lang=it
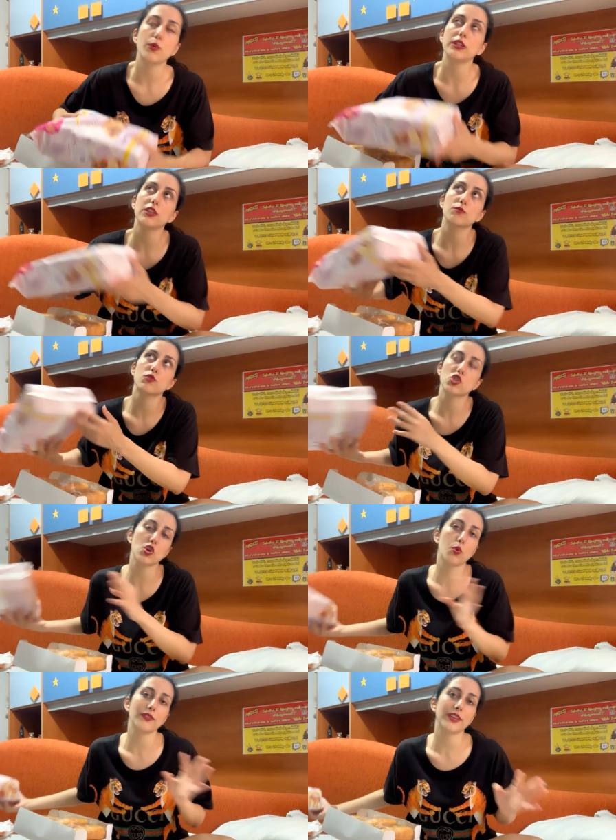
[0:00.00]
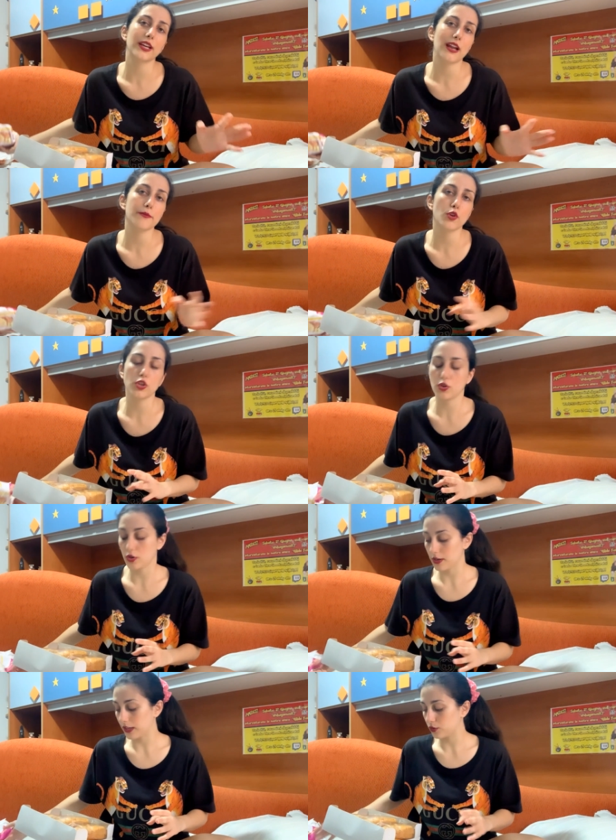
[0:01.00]
quindi 50 grammi ogni
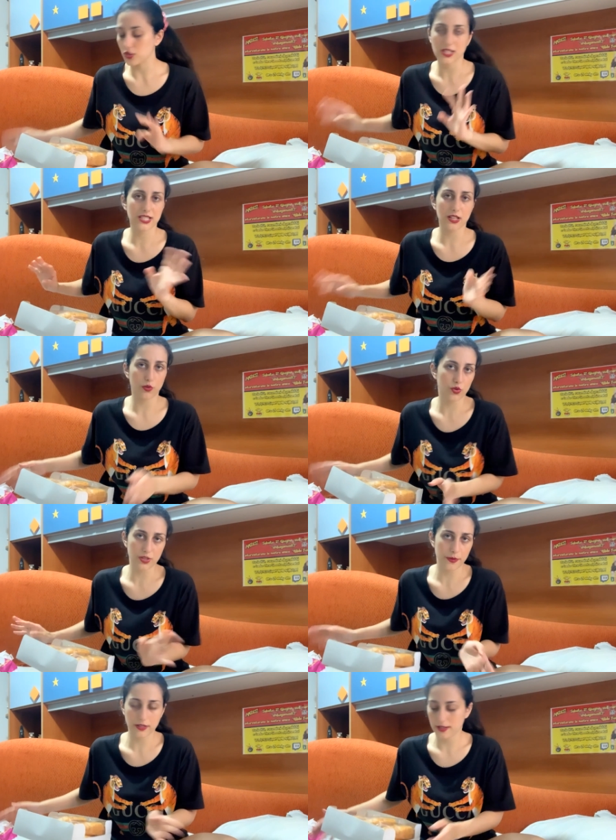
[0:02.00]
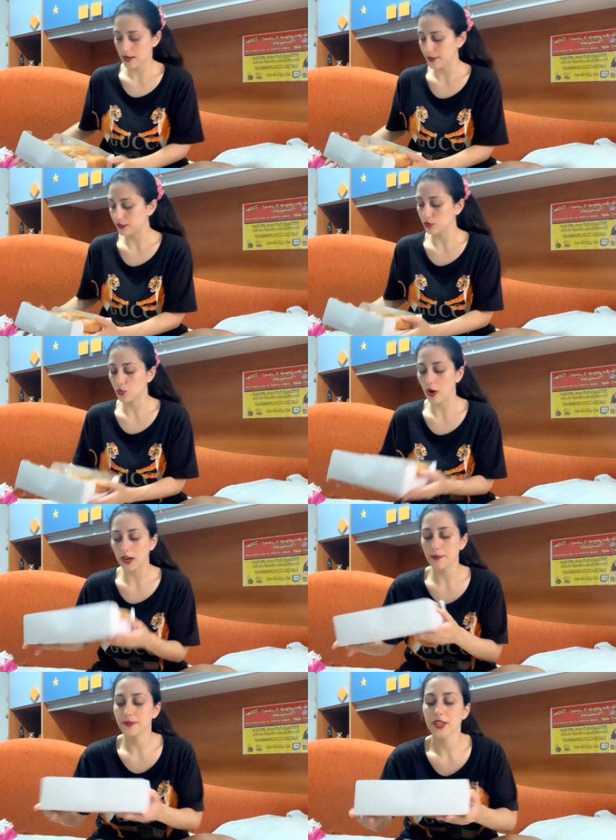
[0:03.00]
cornetto, stessa cosa praticamente,
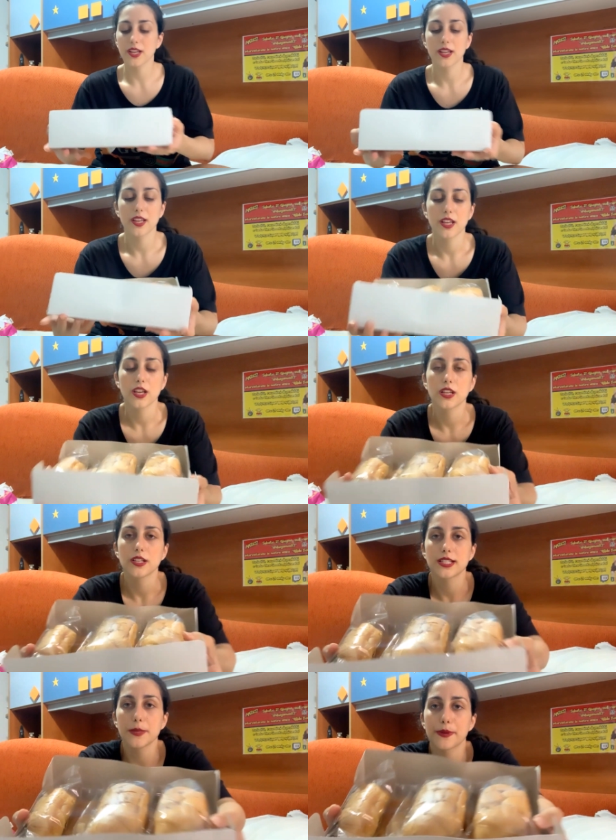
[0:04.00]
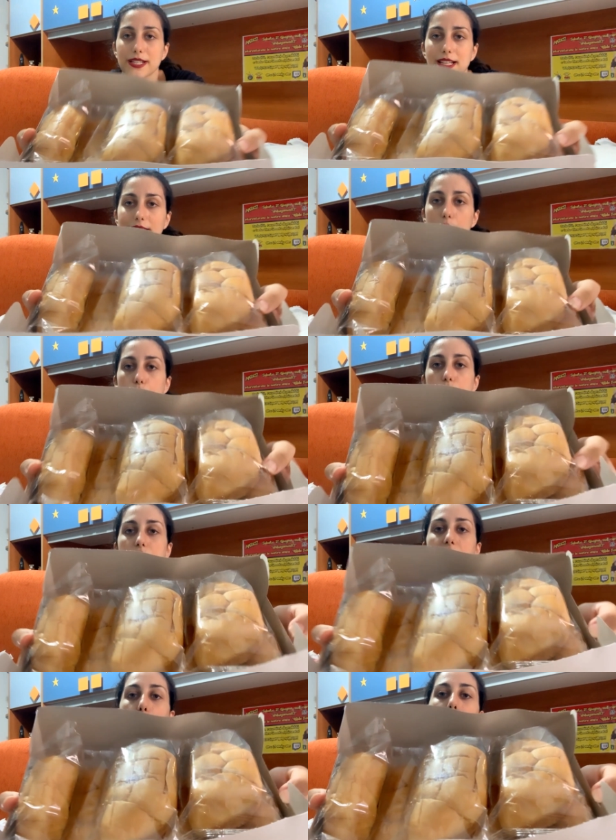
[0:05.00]
uguale si presentano
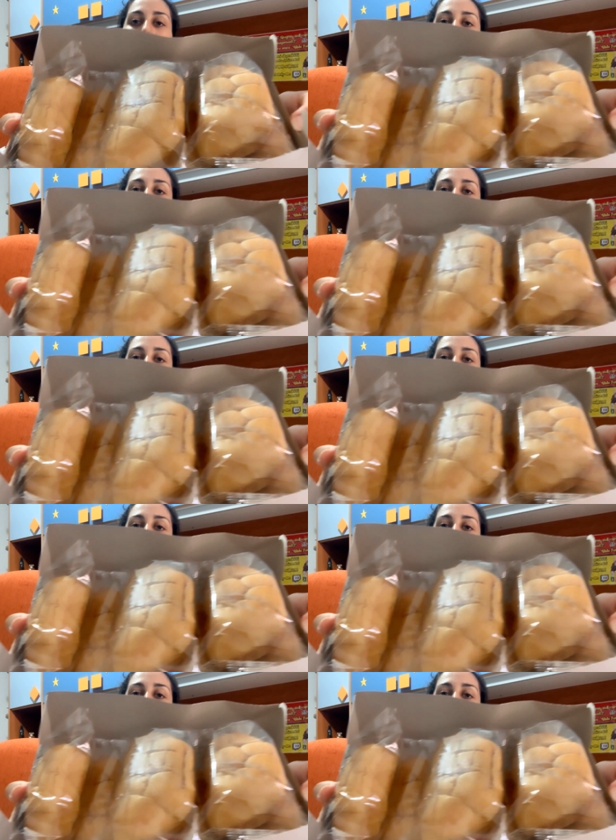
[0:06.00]
così quelli della